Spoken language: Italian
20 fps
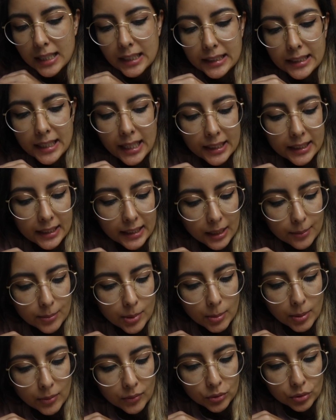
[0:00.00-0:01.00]
Il cane che
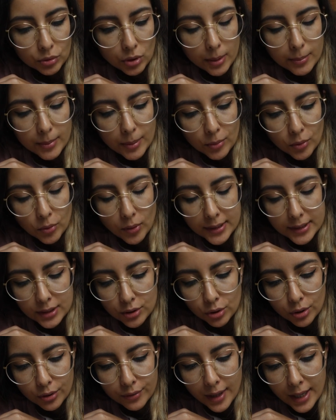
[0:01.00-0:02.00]
abbiamo avuto l'abbiamo
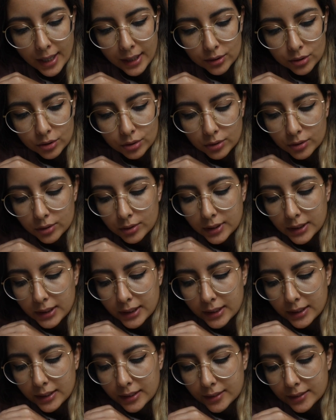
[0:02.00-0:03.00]
quasi trovato
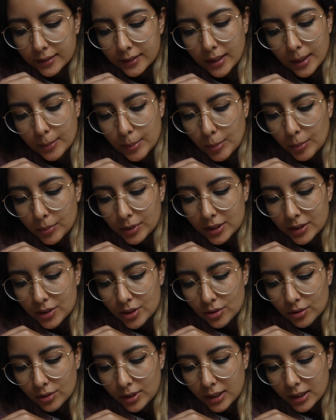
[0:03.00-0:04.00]
e abbiamo
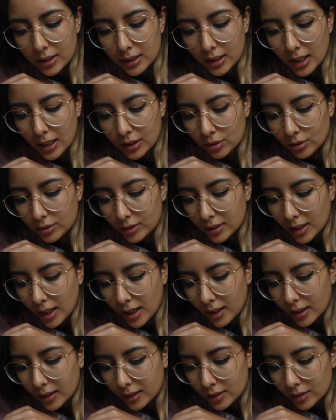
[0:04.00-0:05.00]
deciso di
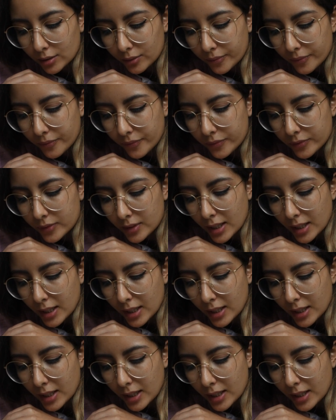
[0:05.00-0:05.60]
adottarlo.